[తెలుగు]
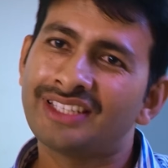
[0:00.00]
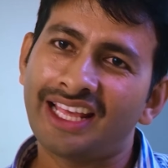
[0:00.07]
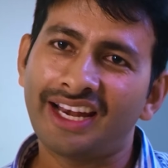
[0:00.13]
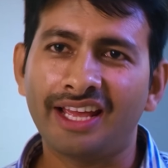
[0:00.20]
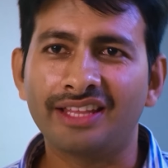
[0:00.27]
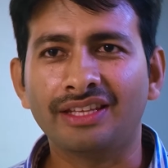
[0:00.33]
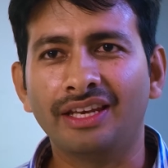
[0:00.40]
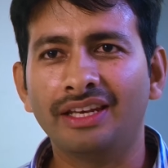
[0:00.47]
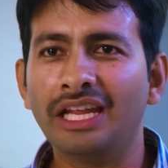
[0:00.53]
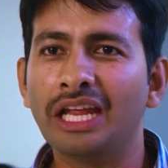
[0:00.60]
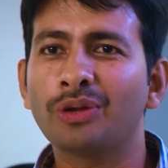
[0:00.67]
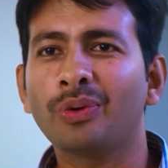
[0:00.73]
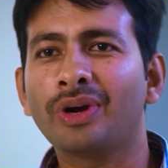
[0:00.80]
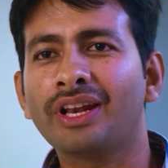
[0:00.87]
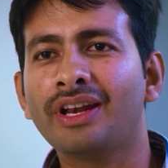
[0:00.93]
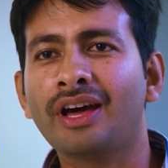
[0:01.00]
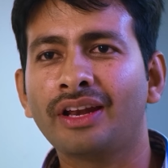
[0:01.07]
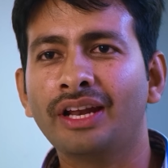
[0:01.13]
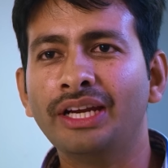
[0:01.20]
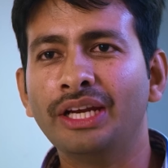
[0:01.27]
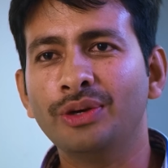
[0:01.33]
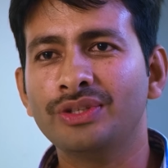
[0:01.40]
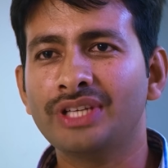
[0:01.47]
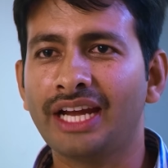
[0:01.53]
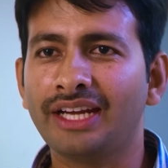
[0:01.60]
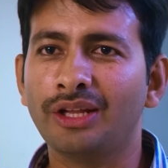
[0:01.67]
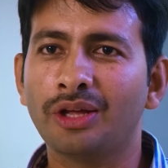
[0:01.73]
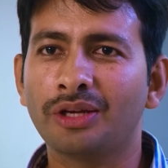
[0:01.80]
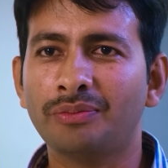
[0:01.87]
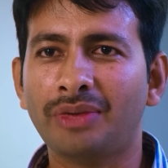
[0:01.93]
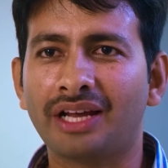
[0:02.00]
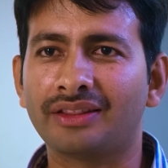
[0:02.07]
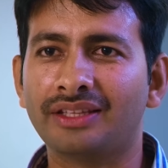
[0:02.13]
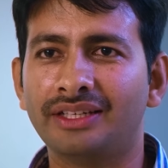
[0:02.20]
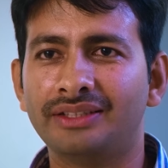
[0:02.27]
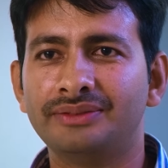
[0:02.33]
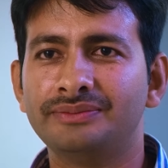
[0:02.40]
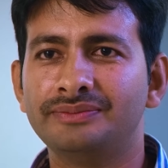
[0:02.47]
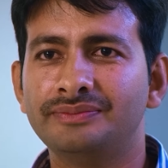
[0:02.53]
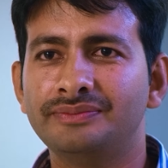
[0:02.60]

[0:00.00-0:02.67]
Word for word: సరే అయితే నేను కూడా నాన్ ఐటీలో నుంచి ఐటీలోకి మారుతాను